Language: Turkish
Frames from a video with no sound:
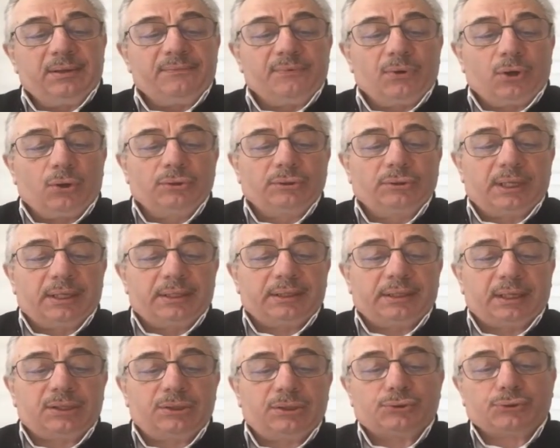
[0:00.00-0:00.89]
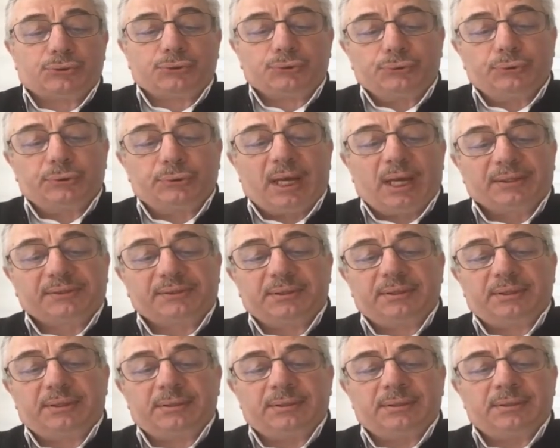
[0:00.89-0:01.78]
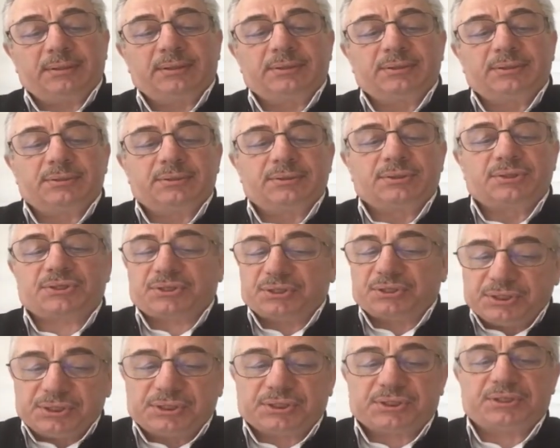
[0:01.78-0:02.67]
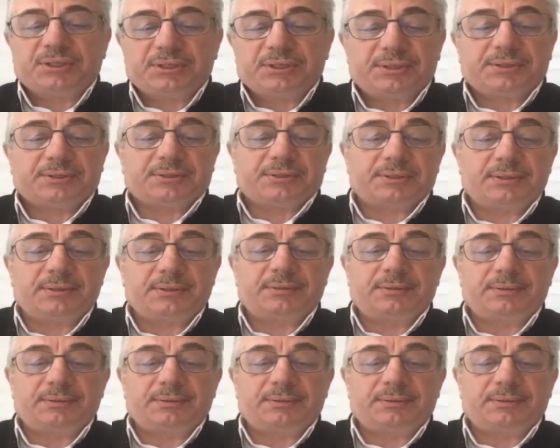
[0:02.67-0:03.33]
ve onlardaki şuunatı sığıştırır